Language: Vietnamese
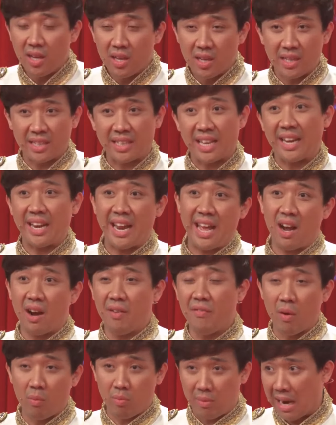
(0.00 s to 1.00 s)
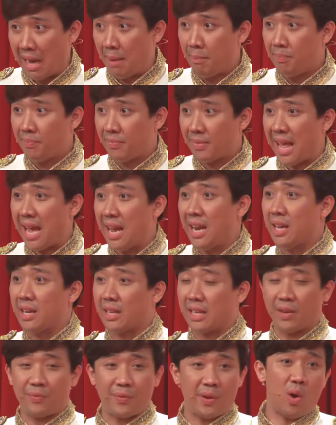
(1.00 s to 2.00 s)
người ta đang ở vòng 5 đáng là người
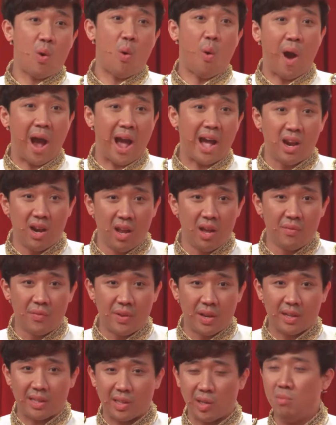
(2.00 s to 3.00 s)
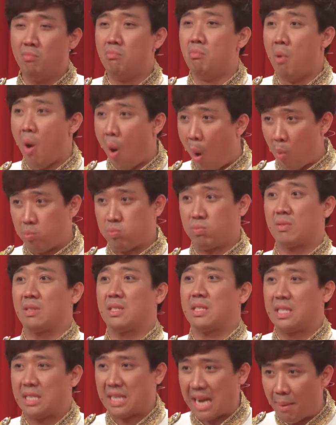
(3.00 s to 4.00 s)
ta phải hòa lên vì người ta có
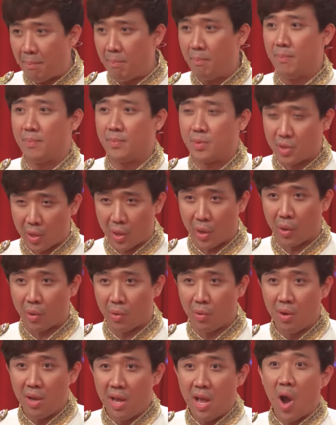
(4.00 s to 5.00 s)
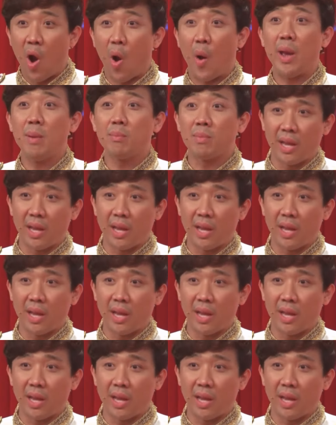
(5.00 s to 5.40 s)
100 triệu hỏi em